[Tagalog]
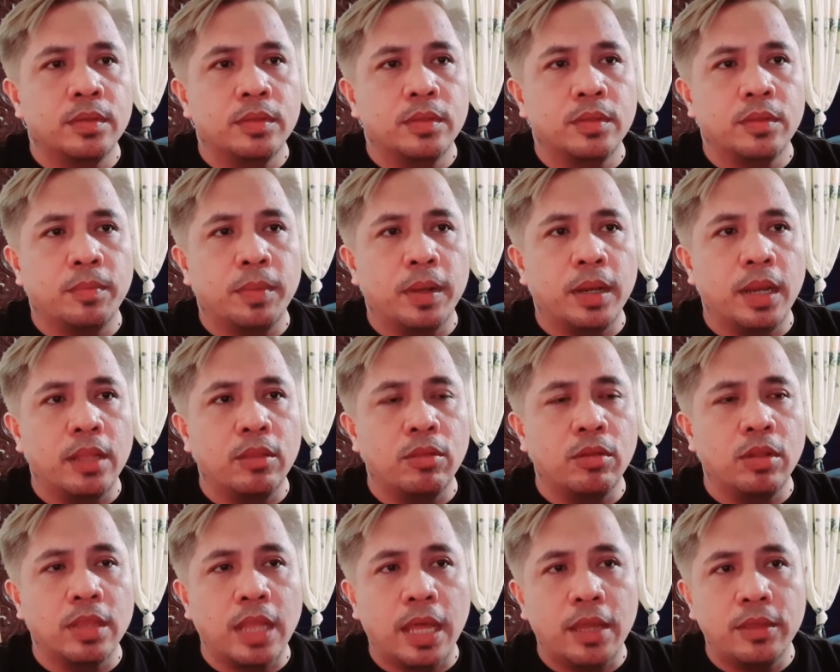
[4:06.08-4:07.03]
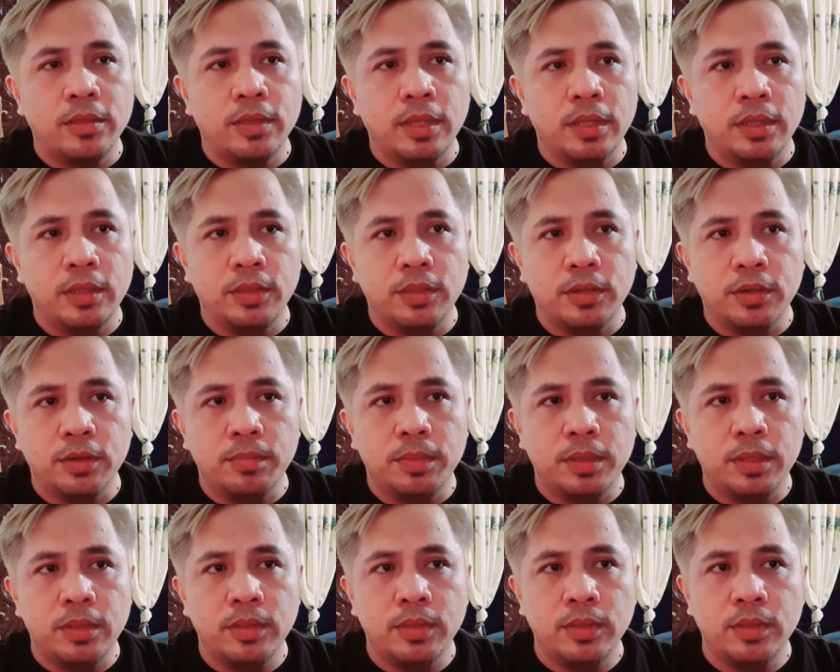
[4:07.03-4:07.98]
Kapag pag nandun na tayo sa
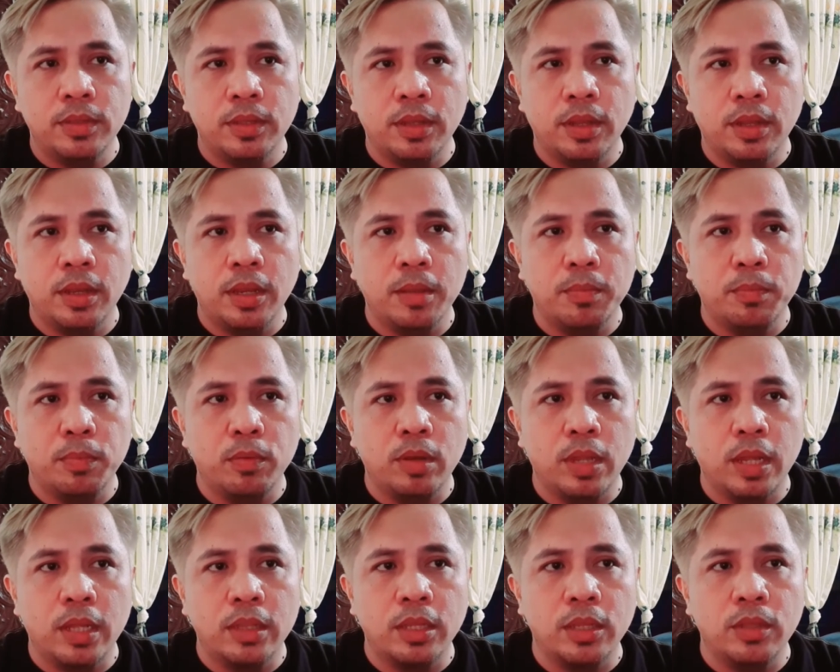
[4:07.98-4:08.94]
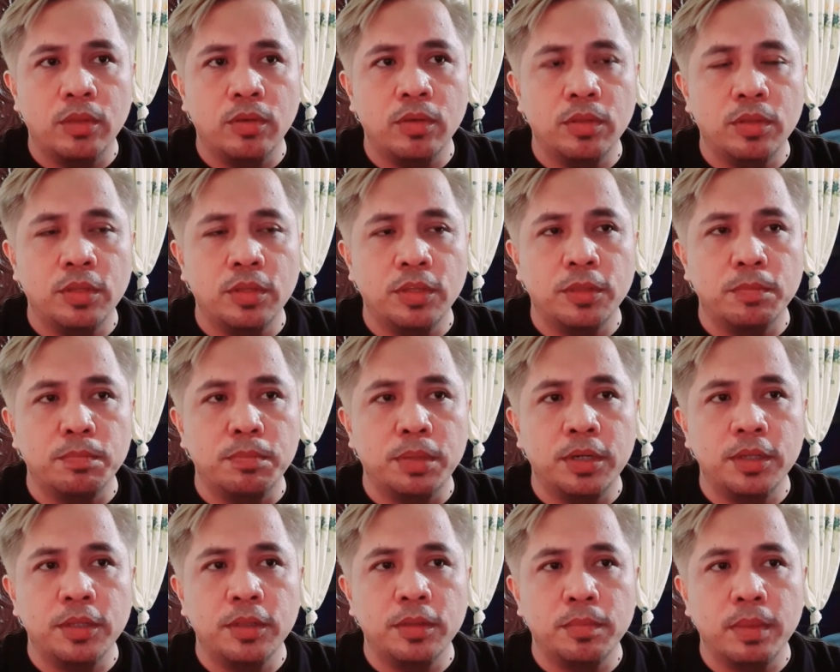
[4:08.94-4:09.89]
e-service, i-click po natin yung
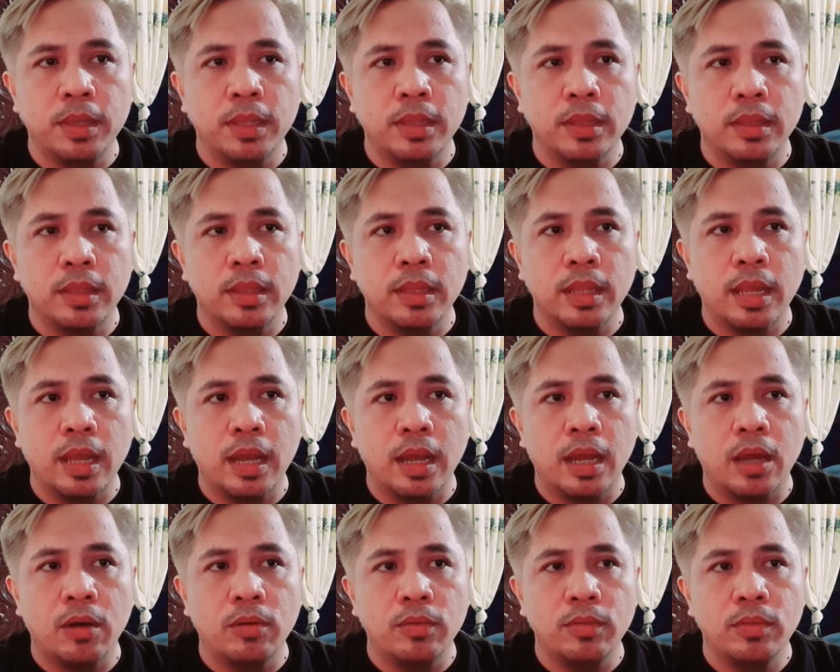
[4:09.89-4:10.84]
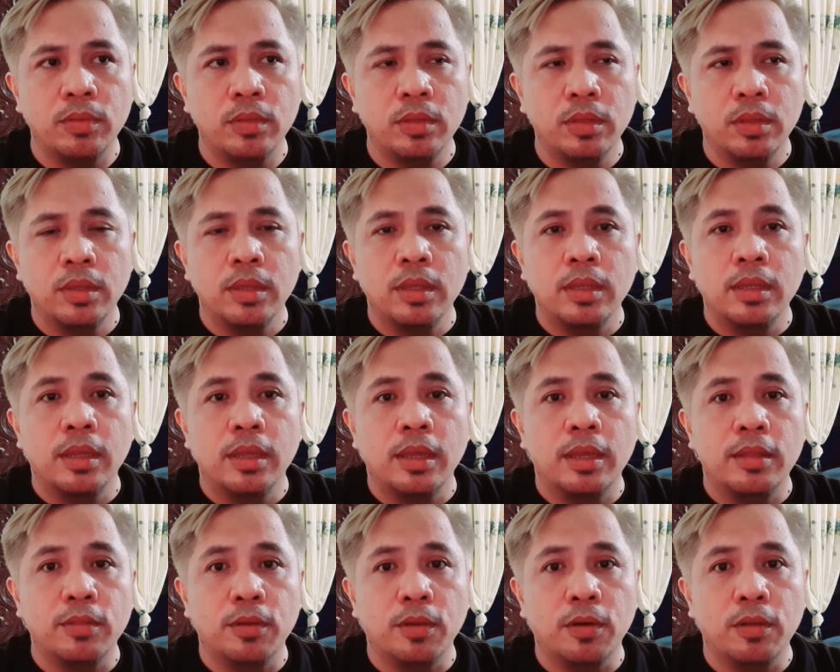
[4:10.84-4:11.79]
disbursement account
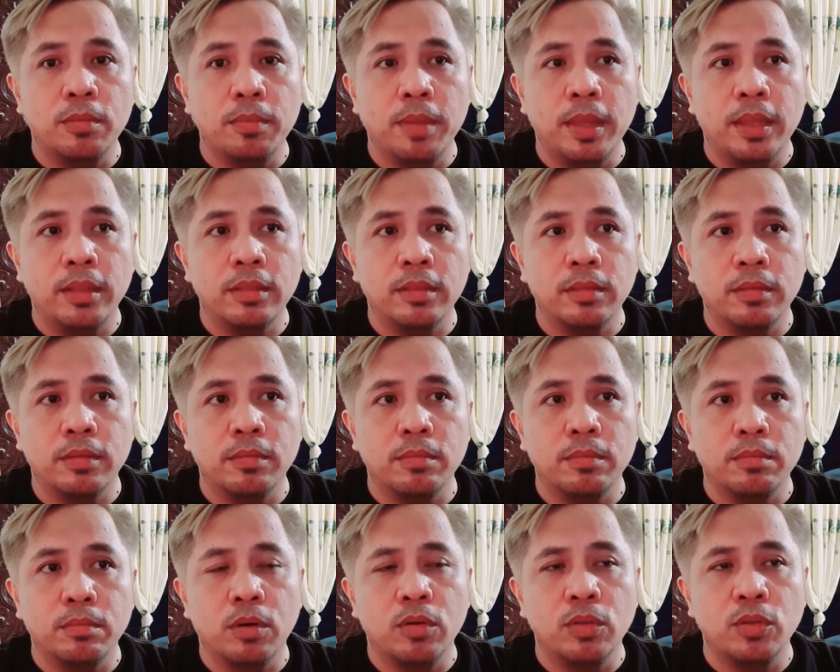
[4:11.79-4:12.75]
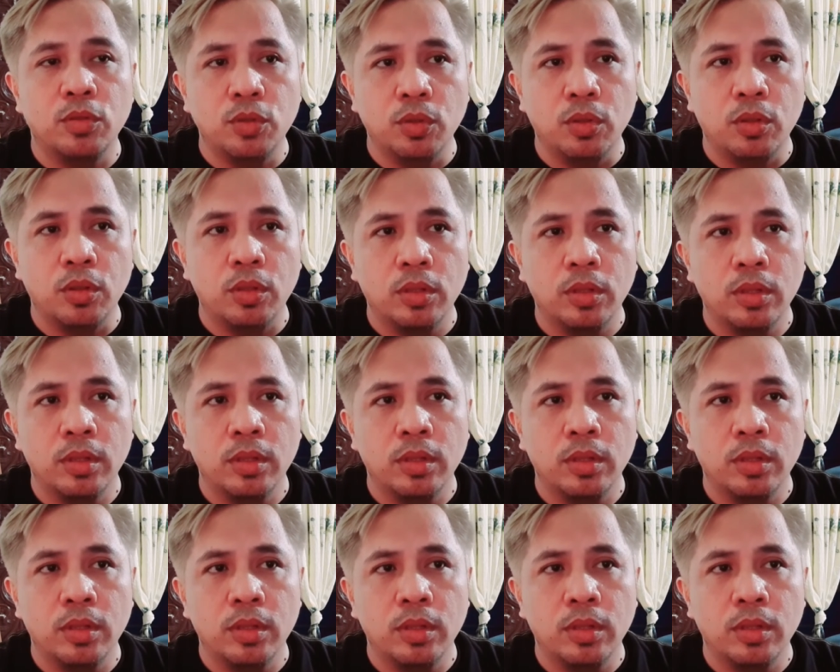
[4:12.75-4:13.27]
enrollment module.